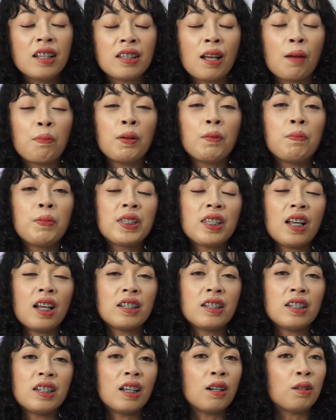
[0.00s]
tapi
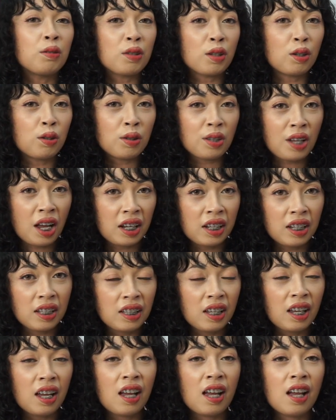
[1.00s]
bisa dielus-elus
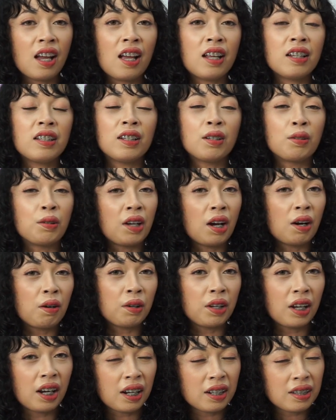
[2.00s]
kakinya,
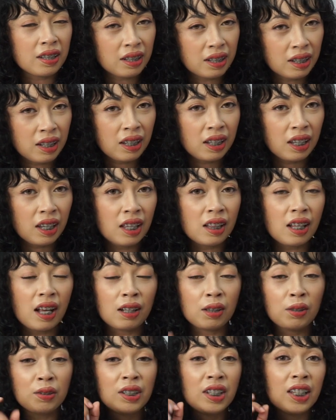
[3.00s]
digoyang-goyangkan sedikit,
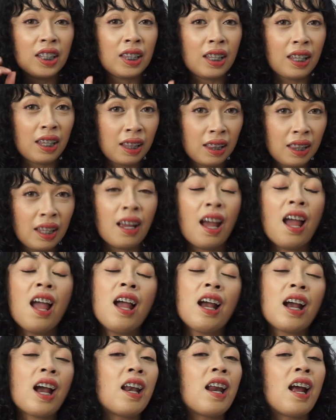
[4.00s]
atau dikit-kitik
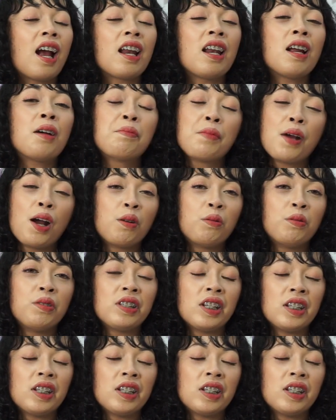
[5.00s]
kadang-kadang kadang bangun.